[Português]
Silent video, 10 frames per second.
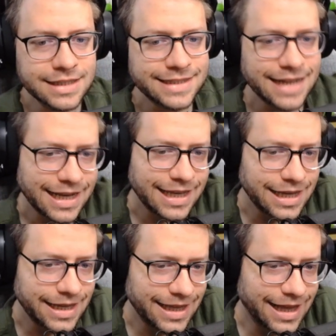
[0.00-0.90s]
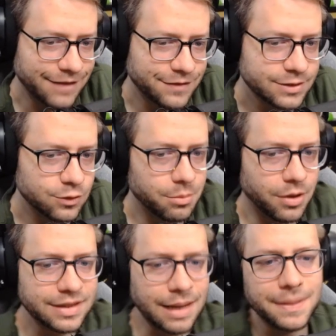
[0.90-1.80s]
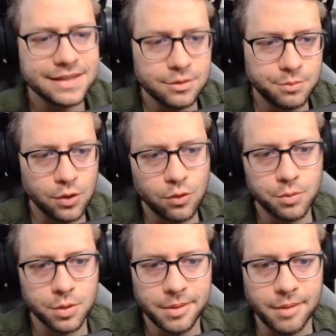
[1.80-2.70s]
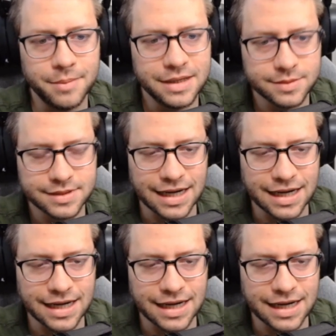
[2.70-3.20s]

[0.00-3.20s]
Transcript: Será que a versão global tá passando por algum problema mesmo?